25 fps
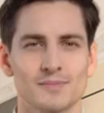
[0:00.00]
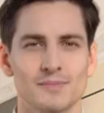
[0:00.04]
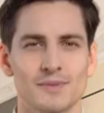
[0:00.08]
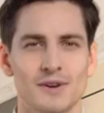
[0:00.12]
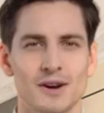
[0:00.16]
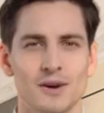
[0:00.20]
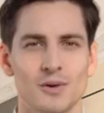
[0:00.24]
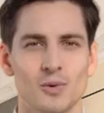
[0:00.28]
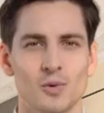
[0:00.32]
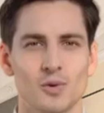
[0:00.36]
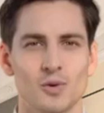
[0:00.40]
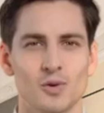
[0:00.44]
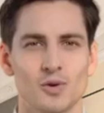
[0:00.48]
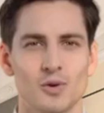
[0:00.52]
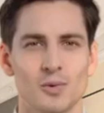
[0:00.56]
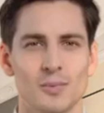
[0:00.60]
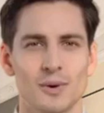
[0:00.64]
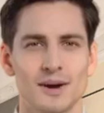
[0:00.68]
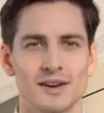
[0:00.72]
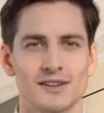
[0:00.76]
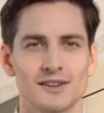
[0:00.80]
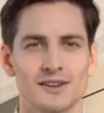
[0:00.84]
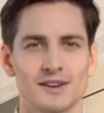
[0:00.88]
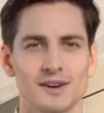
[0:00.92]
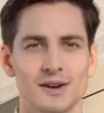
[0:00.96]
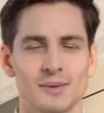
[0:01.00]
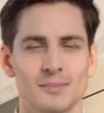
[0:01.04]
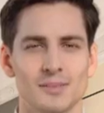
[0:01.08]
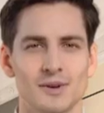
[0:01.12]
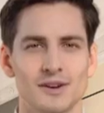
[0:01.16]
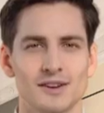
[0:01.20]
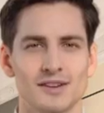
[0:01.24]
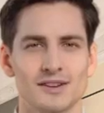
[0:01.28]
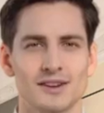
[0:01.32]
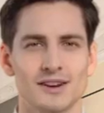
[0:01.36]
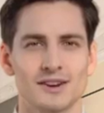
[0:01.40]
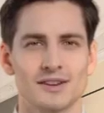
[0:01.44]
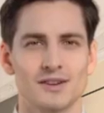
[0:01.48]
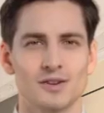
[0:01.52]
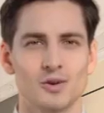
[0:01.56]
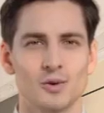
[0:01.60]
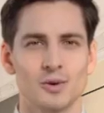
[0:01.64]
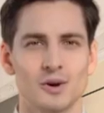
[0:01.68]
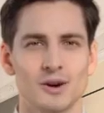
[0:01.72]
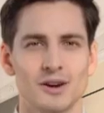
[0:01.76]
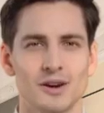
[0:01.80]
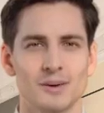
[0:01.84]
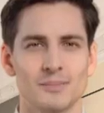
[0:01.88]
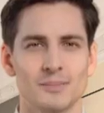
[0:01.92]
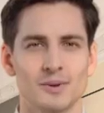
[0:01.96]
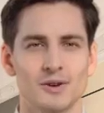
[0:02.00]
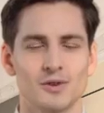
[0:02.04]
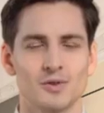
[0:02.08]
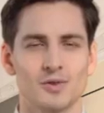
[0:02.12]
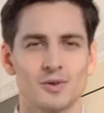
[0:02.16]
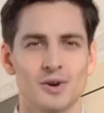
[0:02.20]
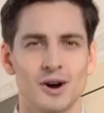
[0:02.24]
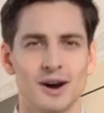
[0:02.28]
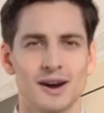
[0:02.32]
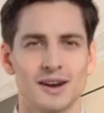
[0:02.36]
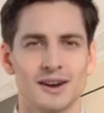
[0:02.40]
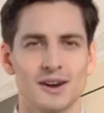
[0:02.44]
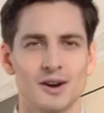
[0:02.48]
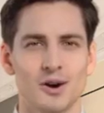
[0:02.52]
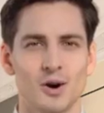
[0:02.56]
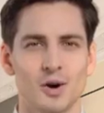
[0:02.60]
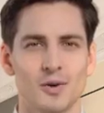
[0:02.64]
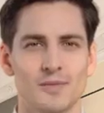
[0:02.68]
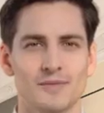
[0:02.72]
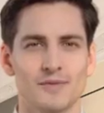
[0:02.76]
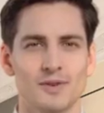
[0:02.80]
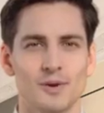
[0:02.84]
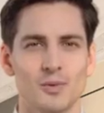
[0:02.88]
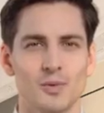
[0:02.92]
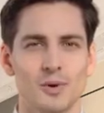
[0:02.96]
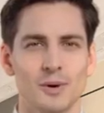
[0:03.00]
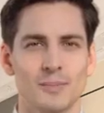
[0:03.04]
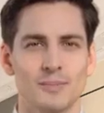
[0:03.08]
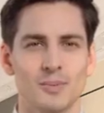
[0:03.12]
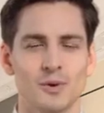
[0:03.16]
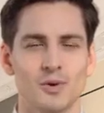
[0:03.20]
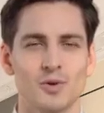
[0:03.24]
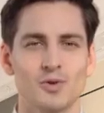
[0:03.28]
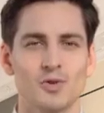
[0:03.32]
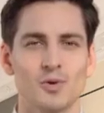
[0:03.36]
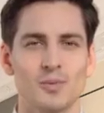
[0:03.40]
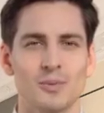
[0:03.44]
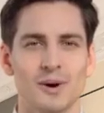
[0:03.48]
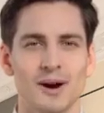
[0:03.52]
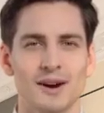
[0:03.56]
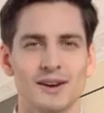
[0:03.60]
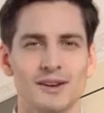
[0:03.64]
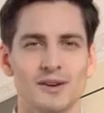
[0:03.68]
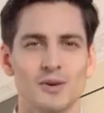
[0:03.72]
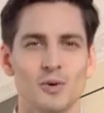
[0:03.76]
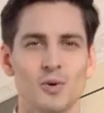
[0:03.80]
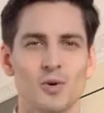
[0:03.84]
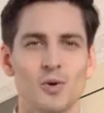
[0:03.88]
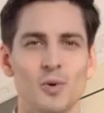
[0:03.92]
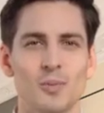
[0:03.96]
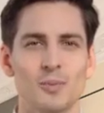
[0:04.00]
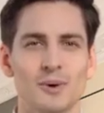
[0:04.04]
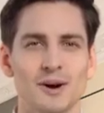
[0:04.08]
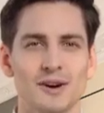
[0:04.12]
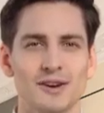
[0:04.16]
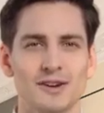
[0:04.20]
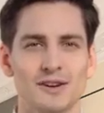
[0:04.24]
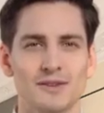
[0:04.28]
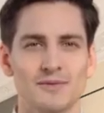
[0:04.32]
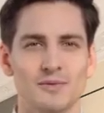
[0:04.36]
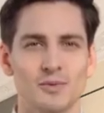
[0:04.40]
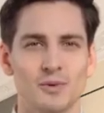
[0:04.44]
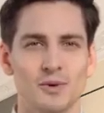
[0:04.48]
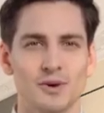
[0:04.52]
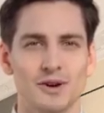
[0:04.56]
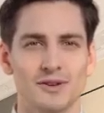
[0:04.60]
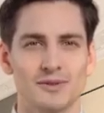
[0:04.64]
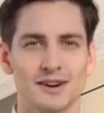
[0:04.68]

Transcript: Il corso base di amministrazione del personale offre un approccio pratico e operativo,